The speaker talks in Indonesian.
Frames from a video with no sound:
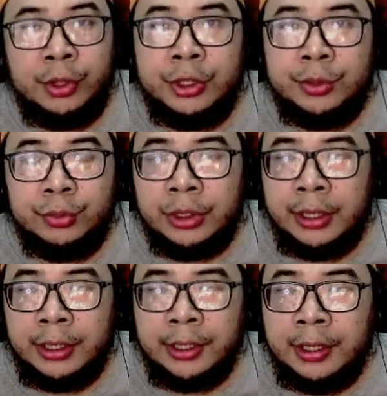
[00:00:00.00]

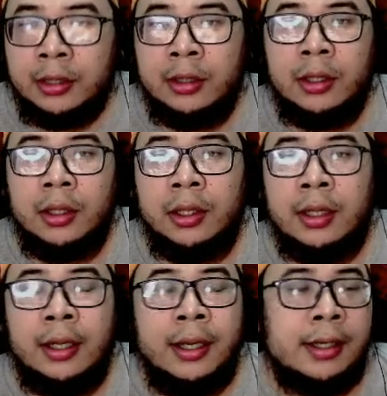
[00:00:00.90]
disebutnya ini ya.
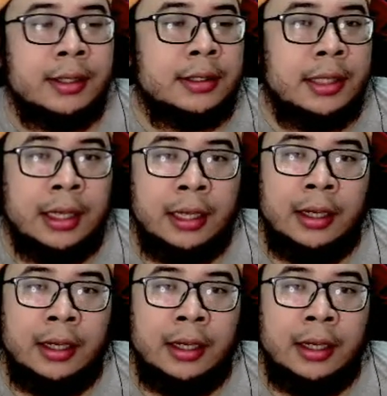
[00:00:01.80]
Dan yang gratis ya kalian